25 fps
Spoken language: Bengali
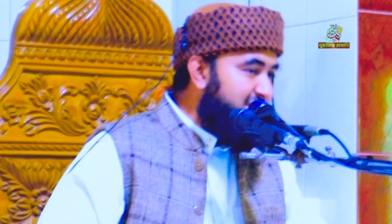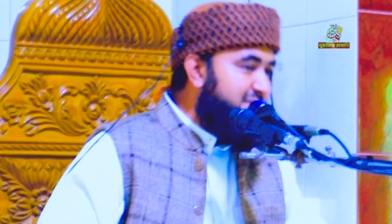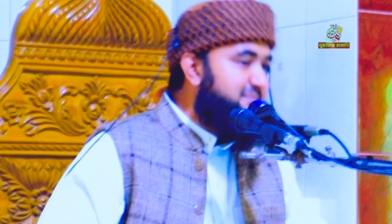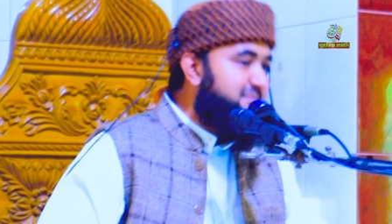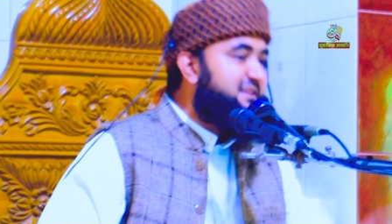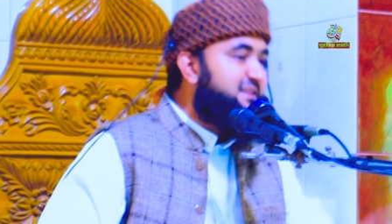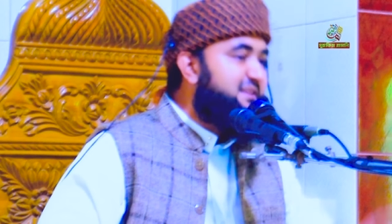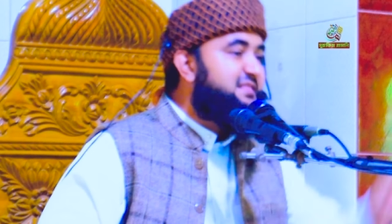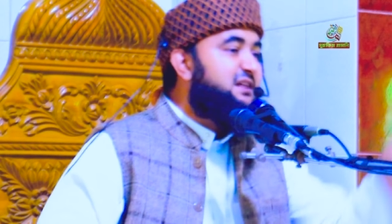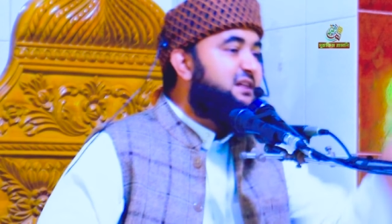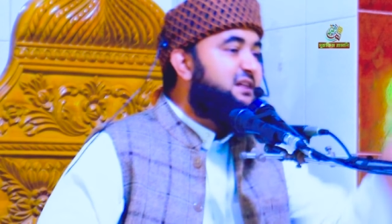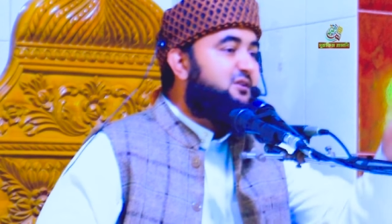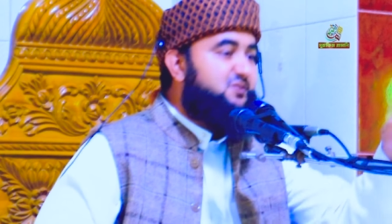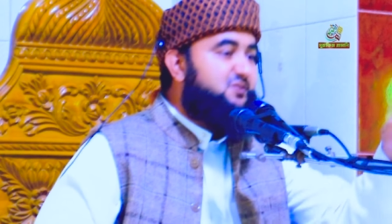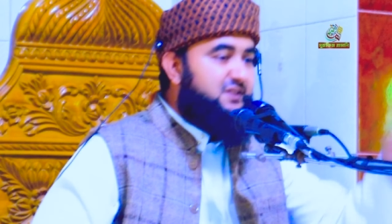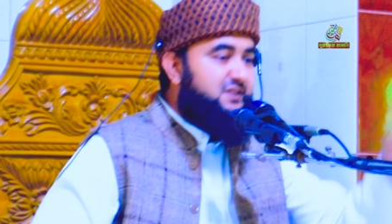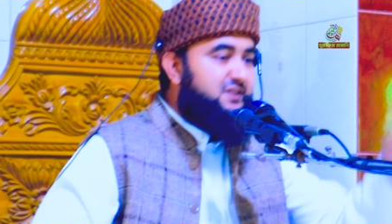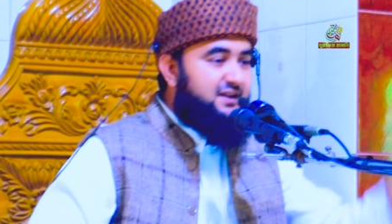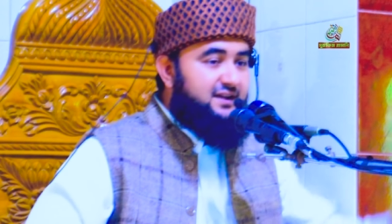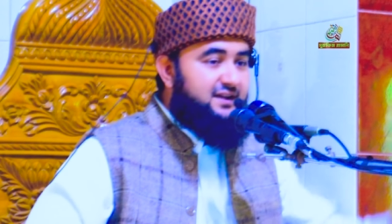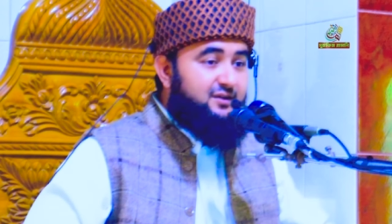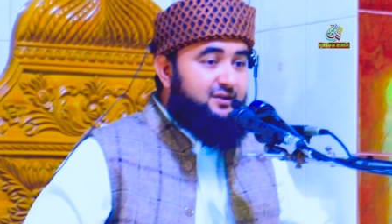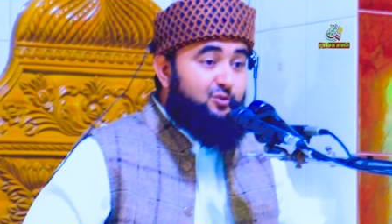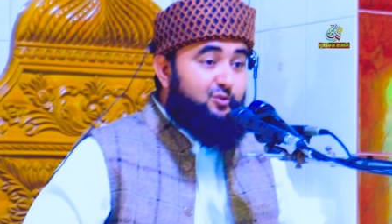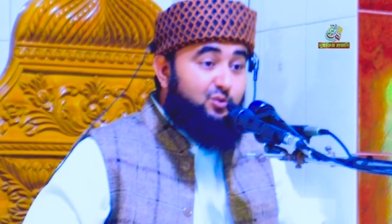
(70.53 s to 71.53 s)
মিথ্যে কথা
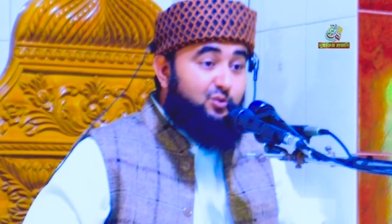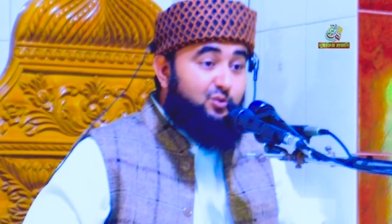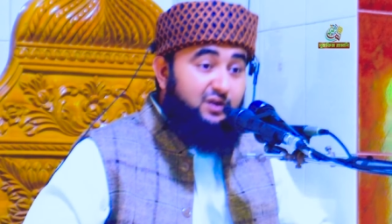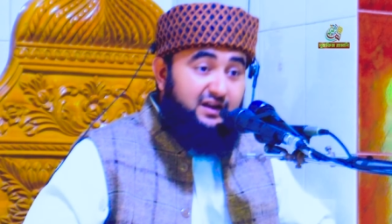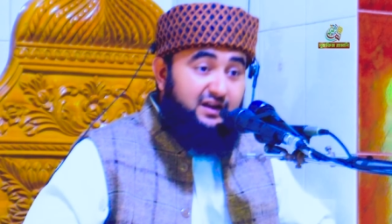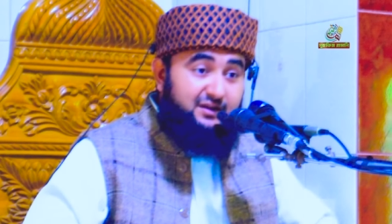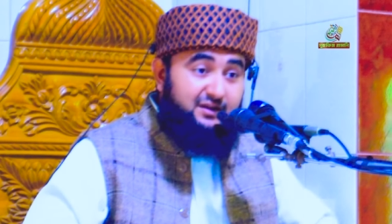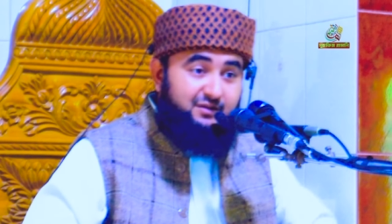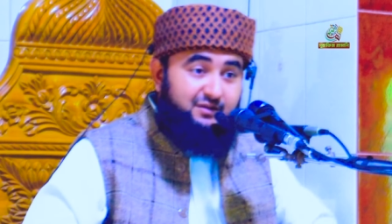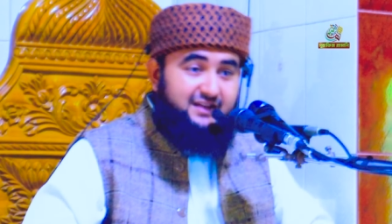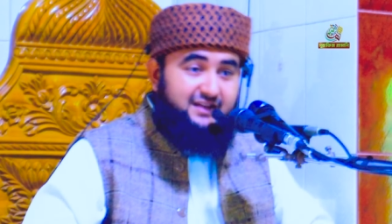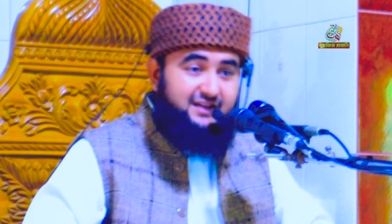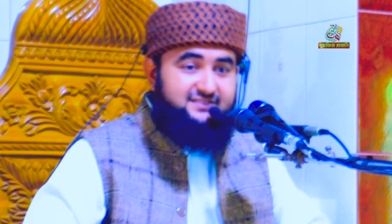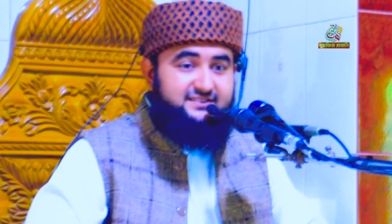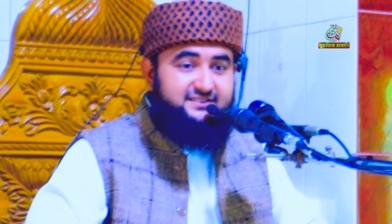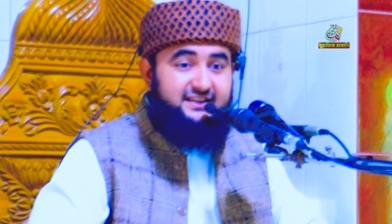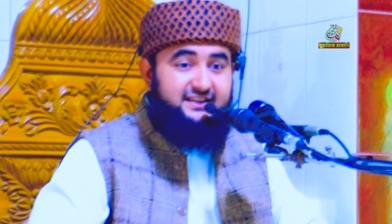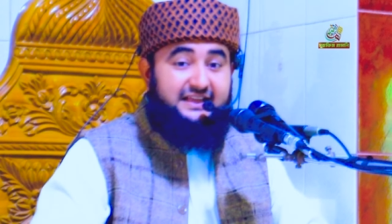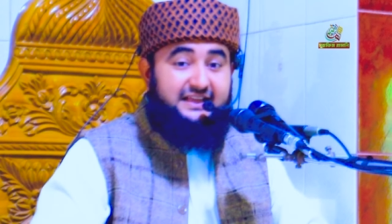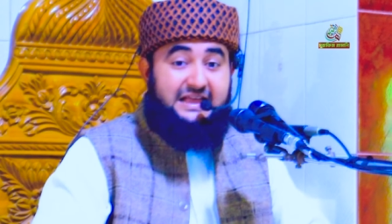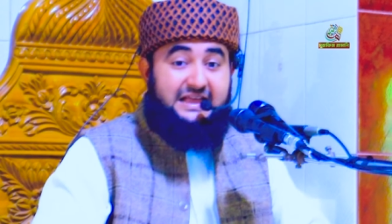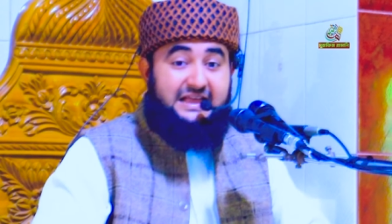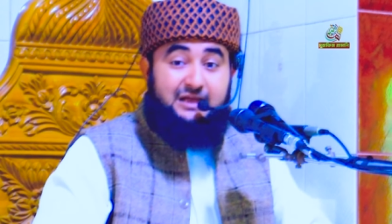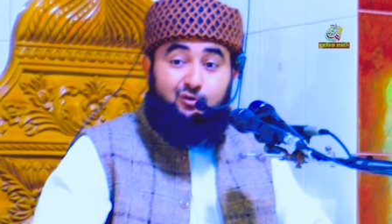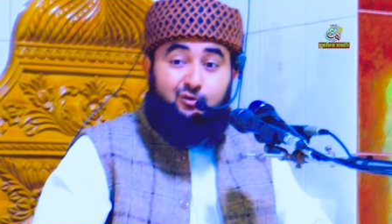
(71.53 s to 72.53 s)
কোরআনেও আছে
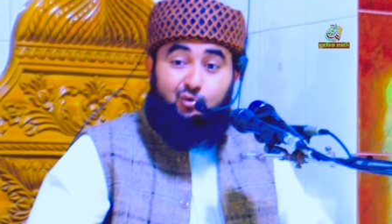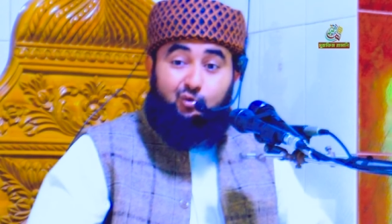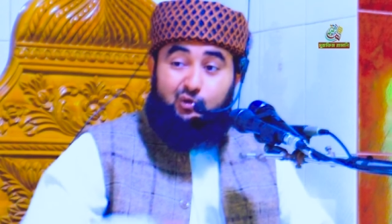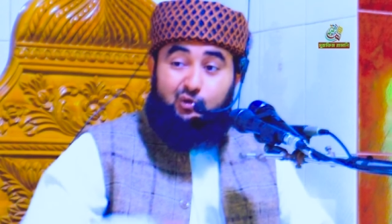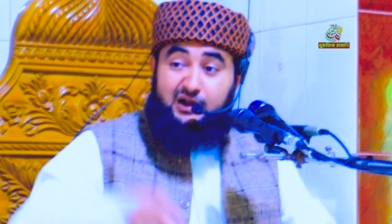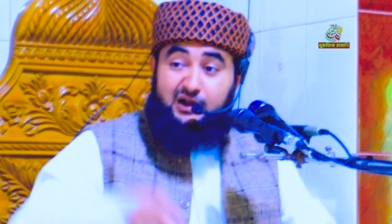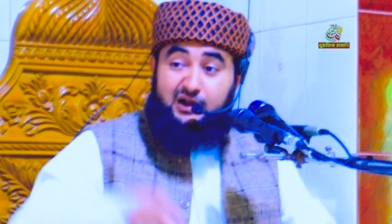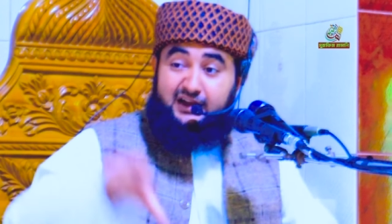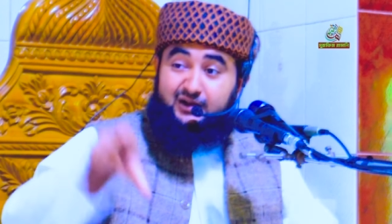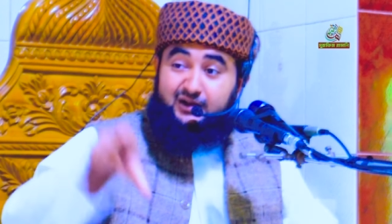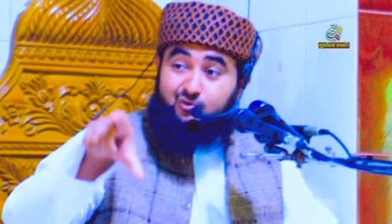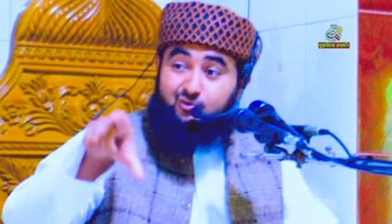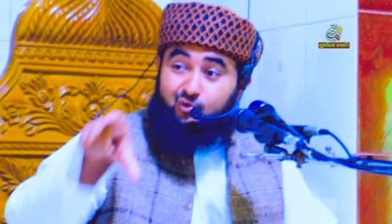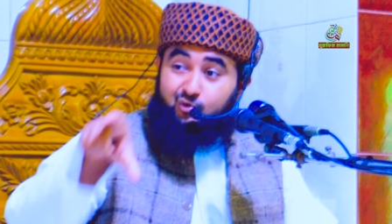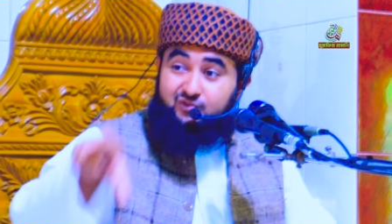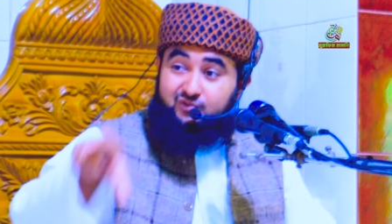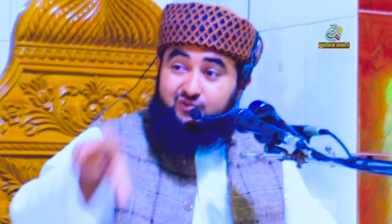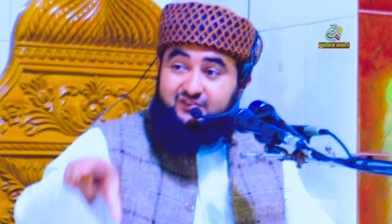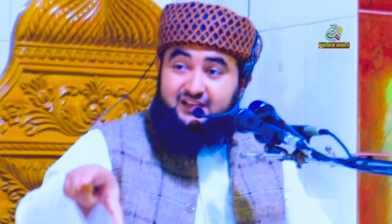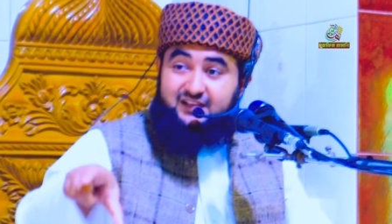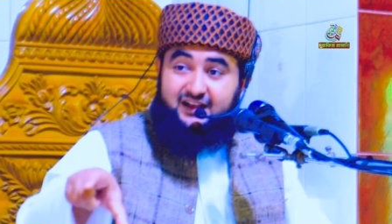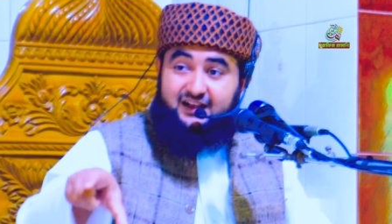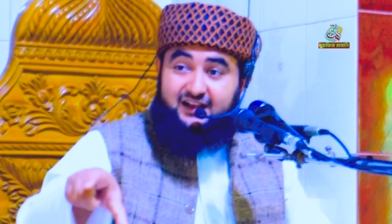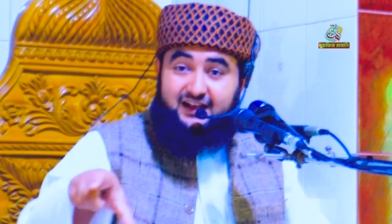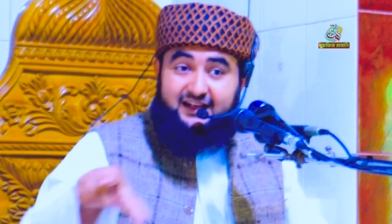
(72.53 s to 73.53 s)
কোরআনের কোন
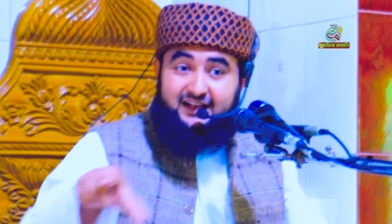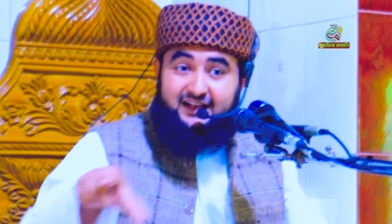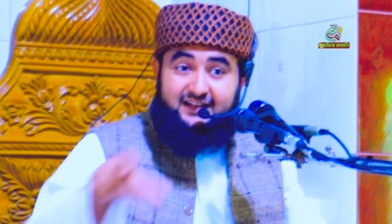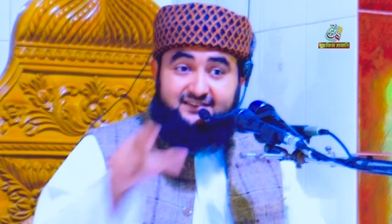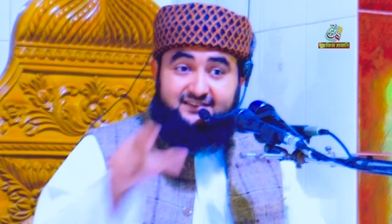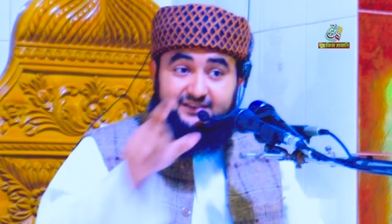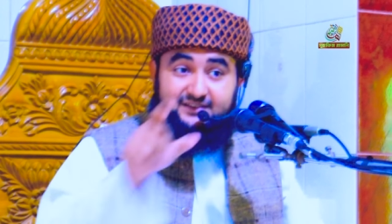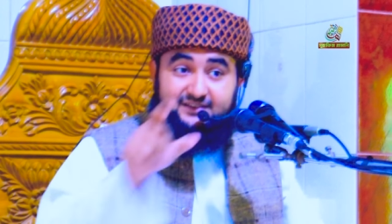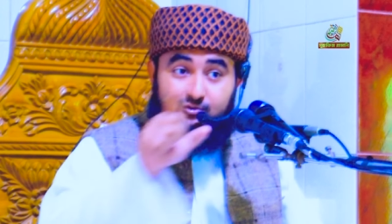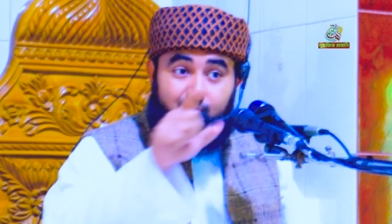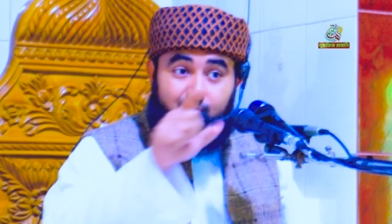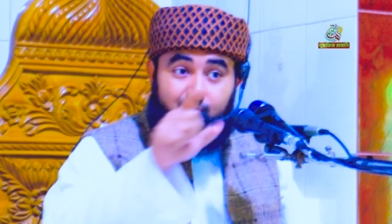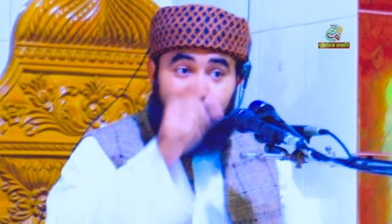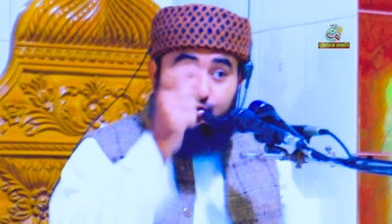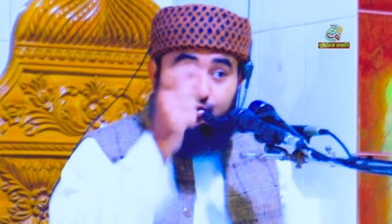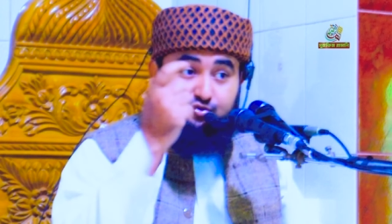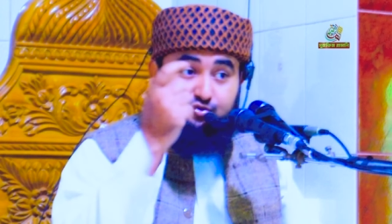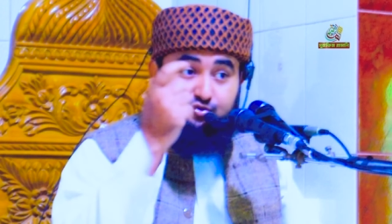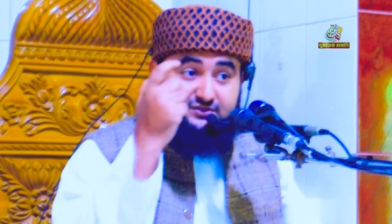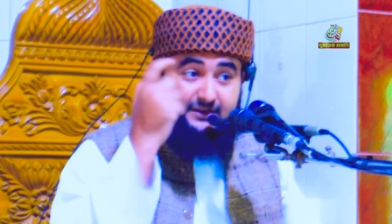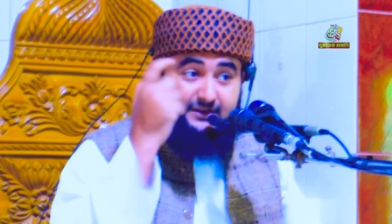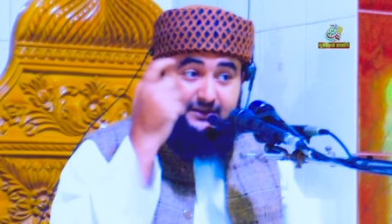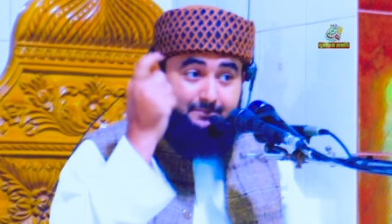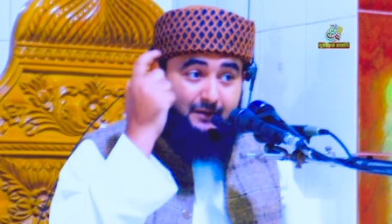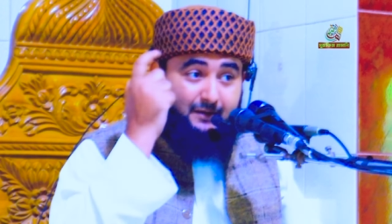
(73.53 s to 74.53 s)
জায়গায় আছে ও
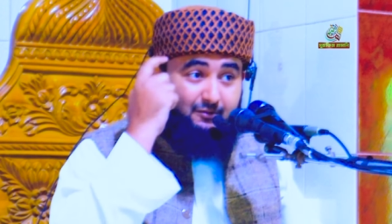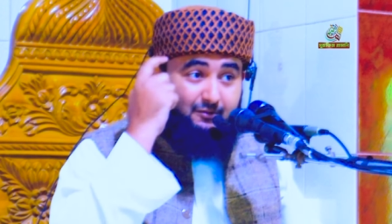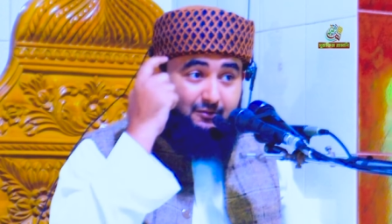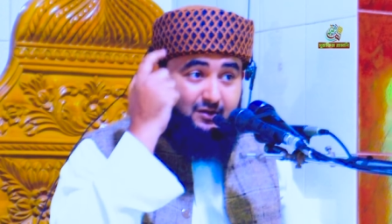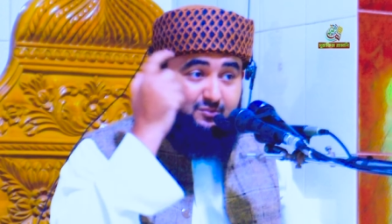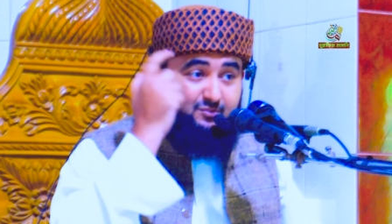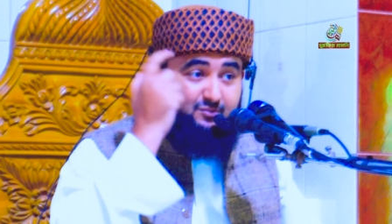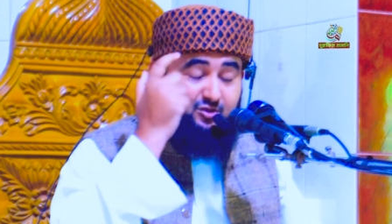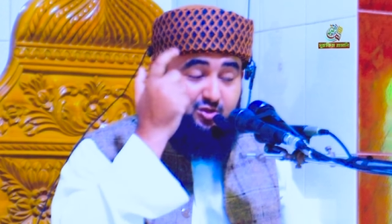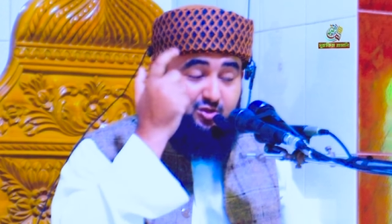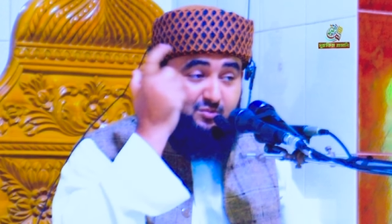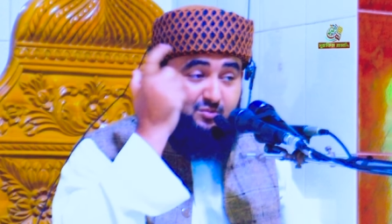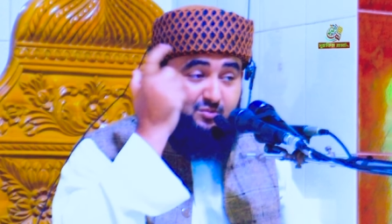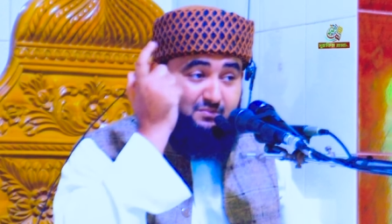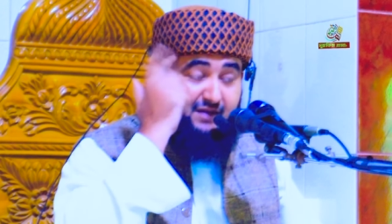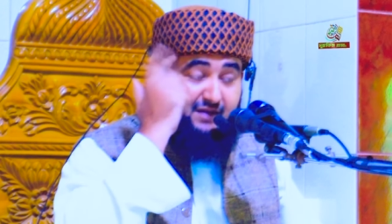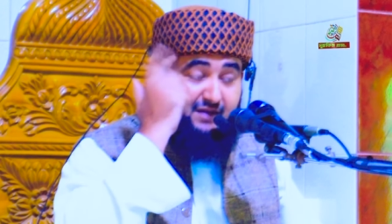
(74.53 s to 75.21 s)
খুঁজে পাওয়ার মতো